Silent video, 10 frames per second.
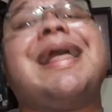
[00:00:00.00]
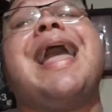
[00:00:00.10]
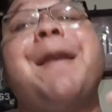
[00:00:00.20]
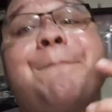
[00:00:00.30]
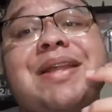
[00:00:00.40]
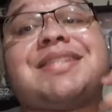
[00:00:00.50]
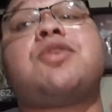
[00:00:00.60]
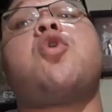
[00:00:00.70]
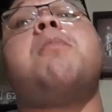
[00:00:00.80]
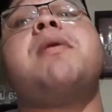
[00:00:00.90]
É para se
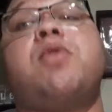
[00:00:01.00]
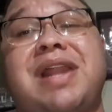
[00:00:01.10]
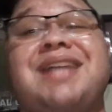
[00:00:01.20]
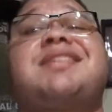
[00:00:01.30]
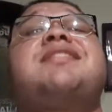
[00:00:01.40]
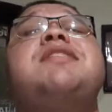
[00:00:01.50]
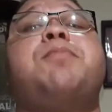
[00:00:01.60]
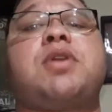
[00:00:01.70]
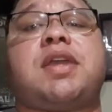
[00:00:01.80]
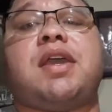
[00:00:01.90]
comemorar sim,
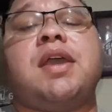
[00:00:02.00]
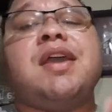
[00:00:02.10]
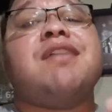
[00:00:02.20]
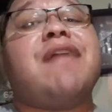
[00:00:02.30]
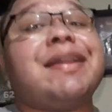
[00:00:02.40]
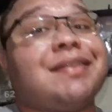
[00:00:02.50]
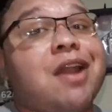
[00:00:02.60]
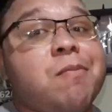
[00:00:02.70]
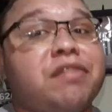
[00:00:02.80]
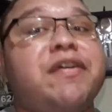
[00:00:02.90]
porque vai
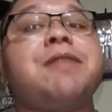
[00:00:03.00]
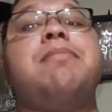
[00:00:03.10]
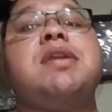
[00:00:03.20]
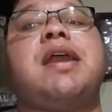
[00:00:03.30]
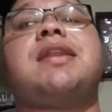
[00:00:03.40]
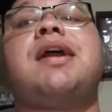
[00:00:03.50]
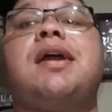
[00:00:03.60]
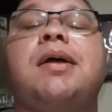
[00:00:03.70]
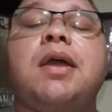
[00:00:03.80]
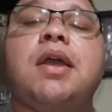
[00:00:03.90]
entrar uma verbinha aí
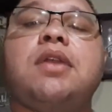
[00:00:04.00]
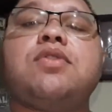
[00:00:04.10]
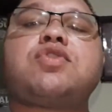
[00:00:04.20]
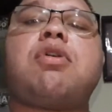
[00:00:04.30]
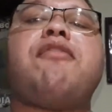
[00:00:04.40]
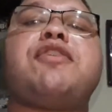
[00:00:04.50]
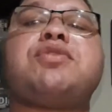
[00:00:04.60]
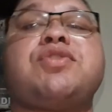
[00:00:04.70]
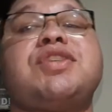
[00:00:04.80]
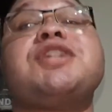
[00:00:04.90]
na, nos cofres
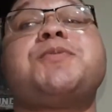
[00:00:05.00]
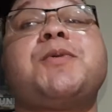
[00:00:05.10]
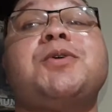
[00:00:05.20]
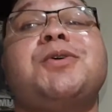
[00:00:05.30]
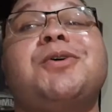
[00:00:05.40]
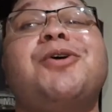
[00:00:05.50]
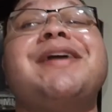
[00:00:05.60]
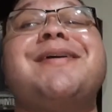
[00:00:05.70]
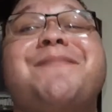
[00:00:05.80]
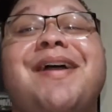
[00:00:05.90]
do Santos para o
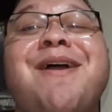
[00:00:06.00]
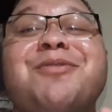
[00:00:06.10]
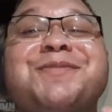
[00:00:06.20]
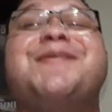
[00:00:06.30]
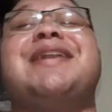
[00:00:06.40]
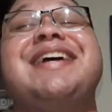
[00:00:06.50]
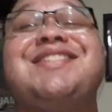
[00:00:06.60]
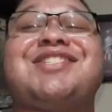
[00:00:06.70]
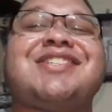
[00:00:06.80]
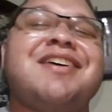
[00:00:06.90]
Rueda pagar uns
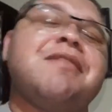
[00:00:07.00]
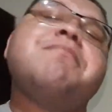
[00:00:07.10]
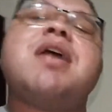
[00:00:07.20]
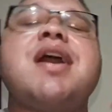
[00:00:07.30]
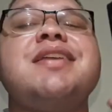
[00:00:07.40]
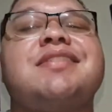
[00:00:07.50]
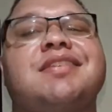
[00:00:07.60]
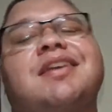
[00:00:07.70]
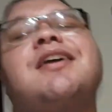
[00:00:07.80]
boletos, mas